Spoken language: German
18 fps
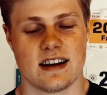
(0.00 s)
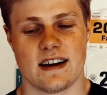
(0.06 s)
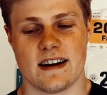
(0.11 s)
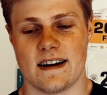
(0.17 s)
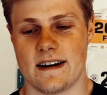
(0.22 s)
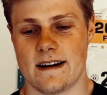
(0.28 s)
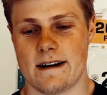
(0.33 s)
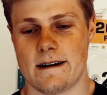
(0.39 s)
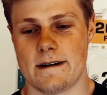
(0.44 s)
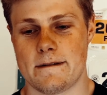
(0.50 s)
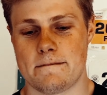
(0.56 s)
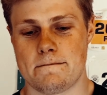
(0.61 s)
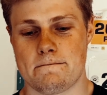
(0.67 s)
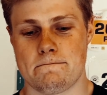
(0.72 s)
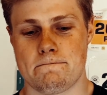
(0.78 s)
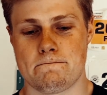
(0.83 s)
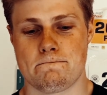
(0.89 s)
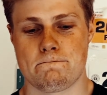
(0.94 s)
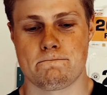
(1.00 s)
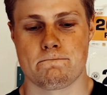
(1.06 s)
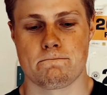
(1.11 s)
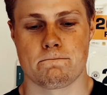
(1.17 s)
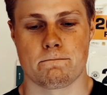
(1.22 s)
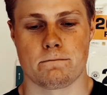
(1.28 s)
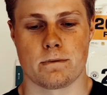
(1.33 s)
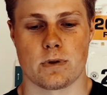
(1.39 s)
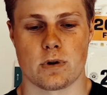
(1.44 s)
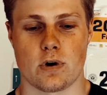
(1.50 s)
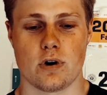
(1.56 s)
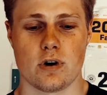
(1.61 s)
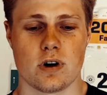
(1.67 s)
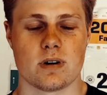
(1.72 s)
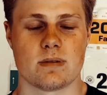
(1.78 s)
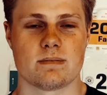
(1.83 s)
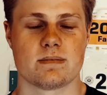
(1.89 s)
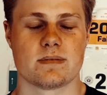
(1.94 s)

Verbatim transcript: Ähm, oh,